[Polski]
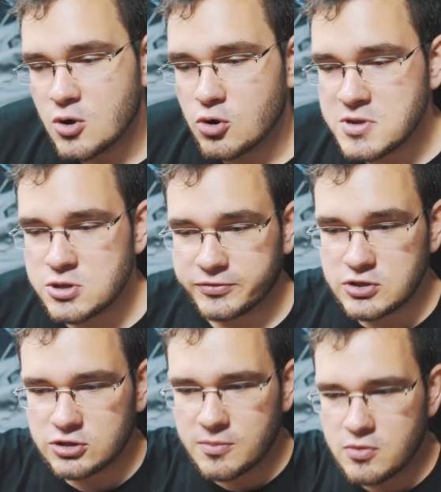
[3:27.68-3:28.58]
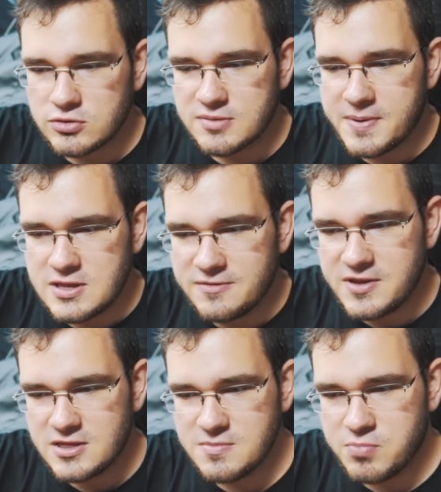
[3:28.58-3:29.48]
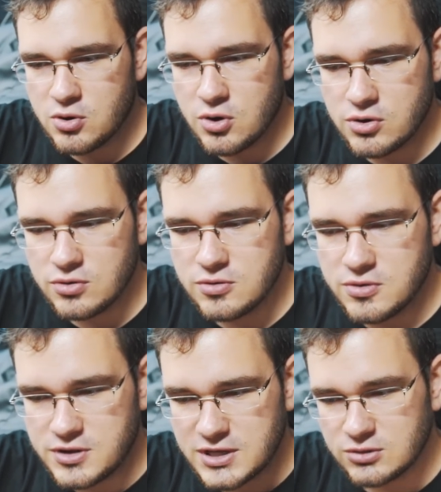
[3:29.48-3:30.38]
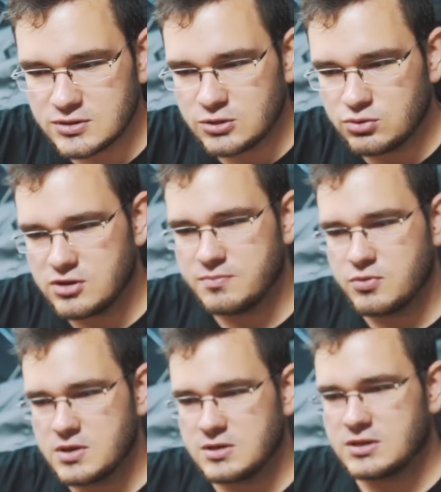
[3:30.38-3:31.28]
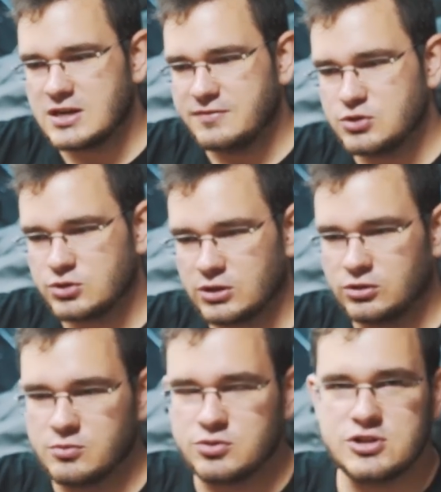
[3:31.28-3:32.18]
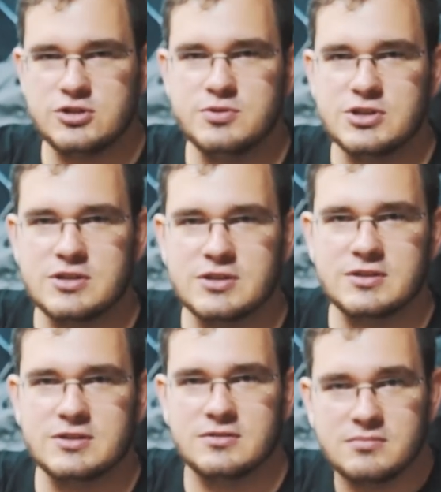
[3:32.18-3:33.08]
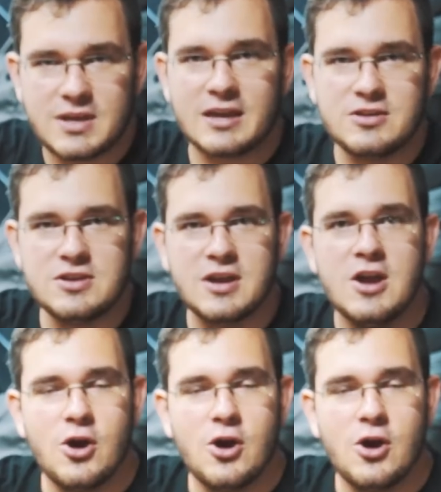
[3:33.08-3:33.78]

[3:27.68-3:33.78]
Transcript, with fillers: U mnie to wszystko było złapane w jednym pokoju, jedno na drugim był jeden telewizor, na którym uczyliśmy się tych technik.